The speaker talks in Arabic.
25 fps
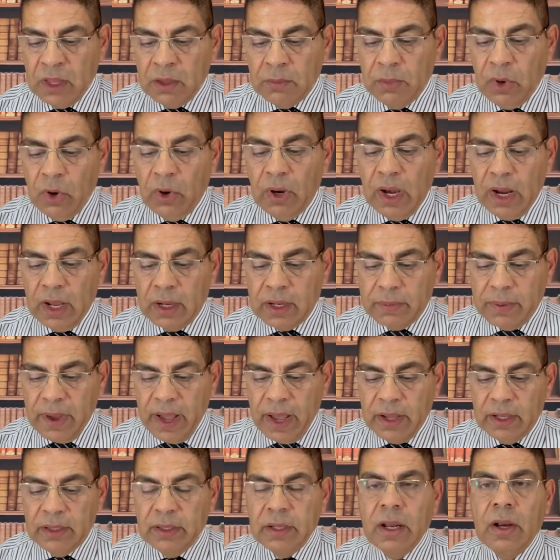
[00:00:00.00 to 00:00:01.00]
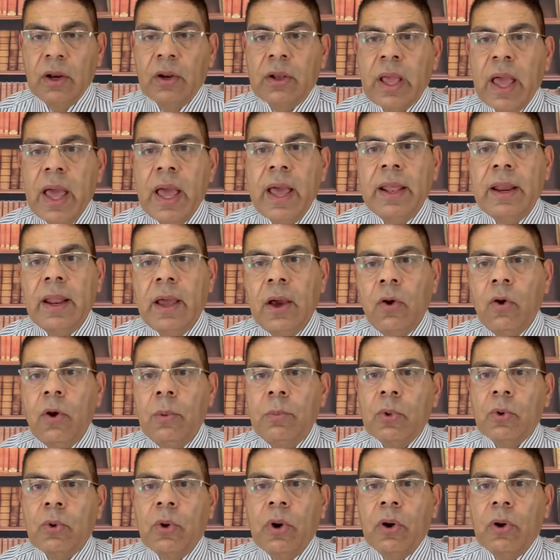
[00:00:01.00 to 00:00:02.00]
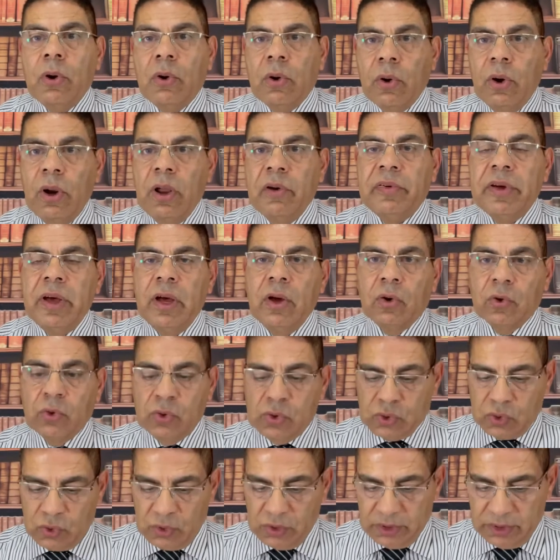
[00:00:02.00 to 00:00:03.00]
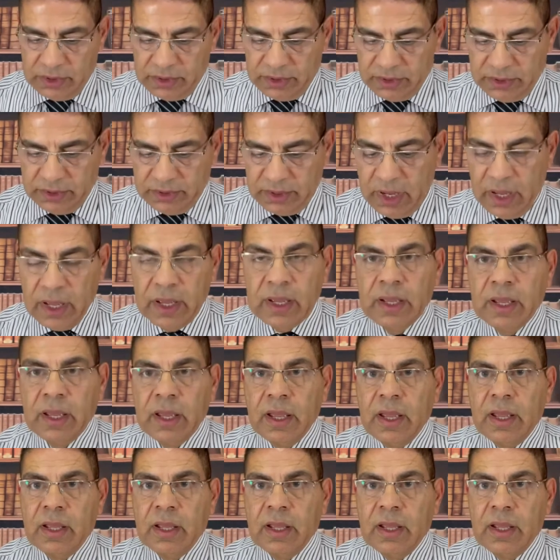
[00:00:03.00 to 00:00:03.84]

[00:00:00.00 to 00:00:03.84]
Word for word: بيقول لك بقى ان الكهنه هم خلفاء الرسل ها